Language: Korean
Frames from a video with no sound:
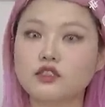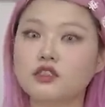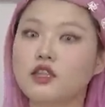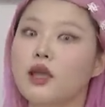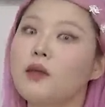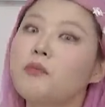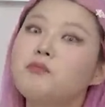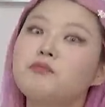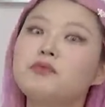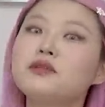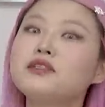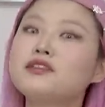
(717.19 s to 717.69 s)

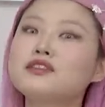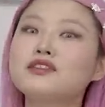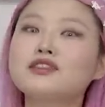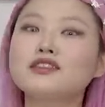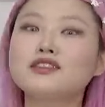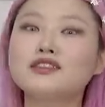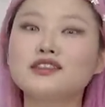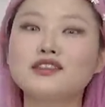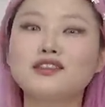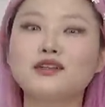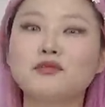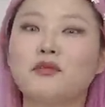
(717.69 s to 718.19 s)

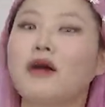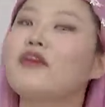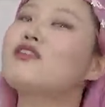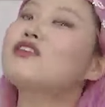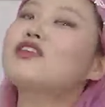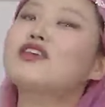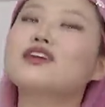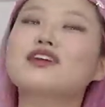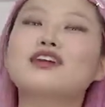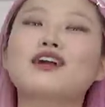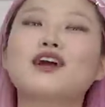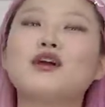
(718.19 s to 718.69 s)
햇빛을
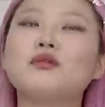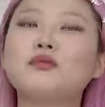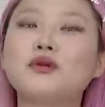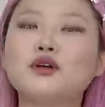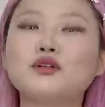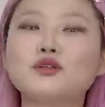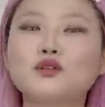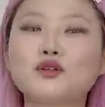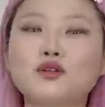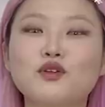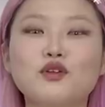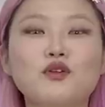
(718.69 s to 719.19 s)

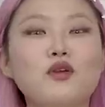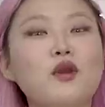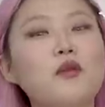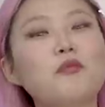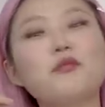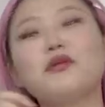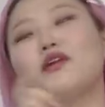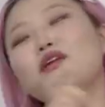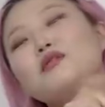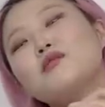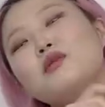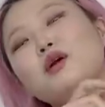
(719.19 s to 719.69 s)
만끽하면서 이렇게
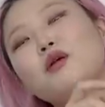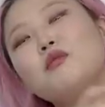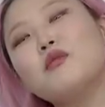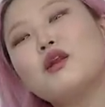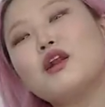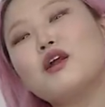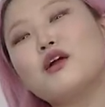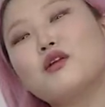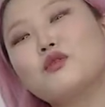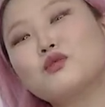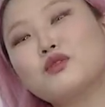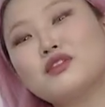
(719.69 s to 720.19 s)
필름
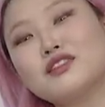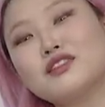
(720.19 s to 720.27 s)
카메라로